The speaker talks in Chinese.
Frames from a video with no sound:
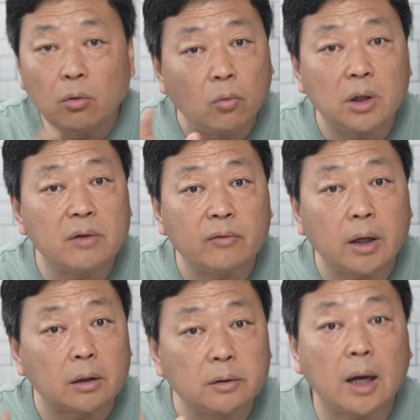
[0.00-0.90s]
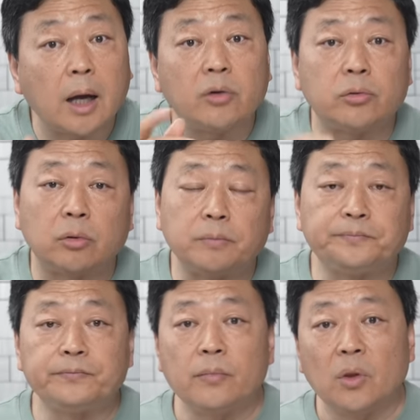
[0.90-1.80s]
我认为啊，大概率有。
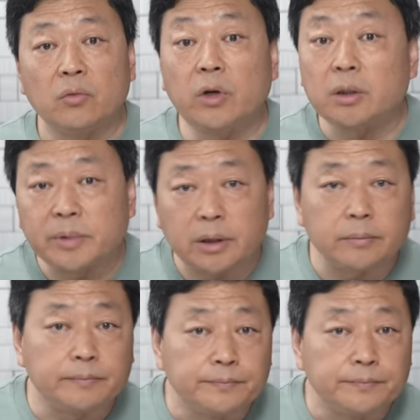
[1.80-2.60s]
为什么呢？